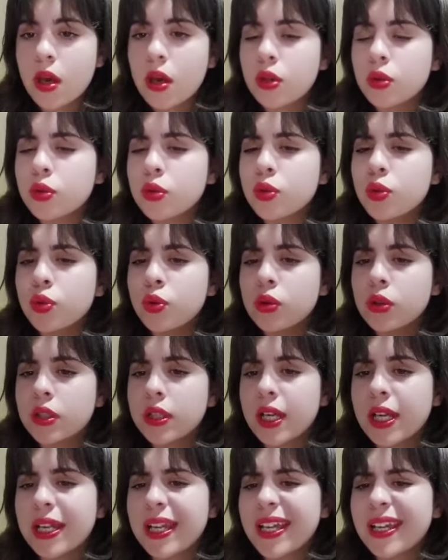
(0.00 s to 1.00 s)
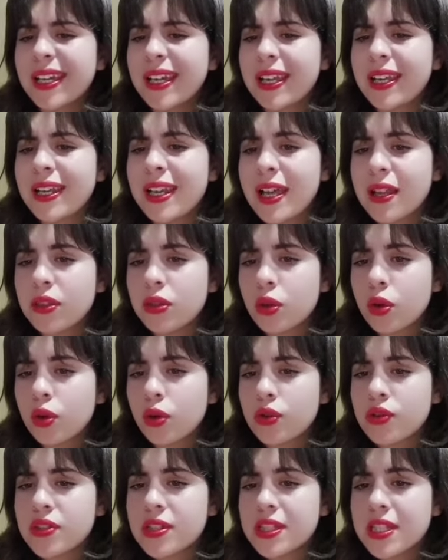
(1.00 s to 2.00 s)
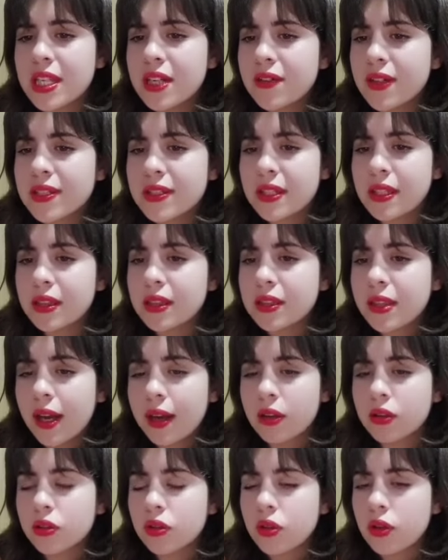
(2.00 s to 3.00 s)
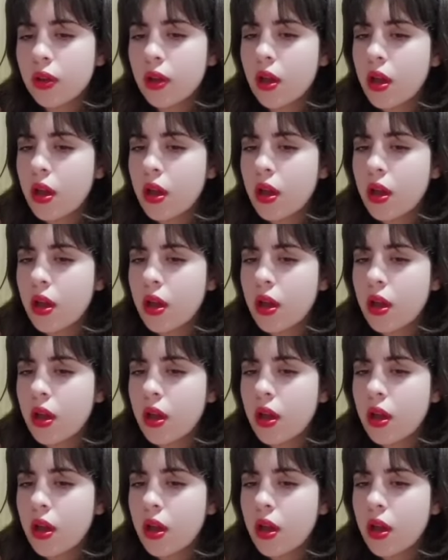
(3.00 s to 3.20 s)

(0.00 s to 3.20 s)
Tú, que el esqueleto conservas intacto,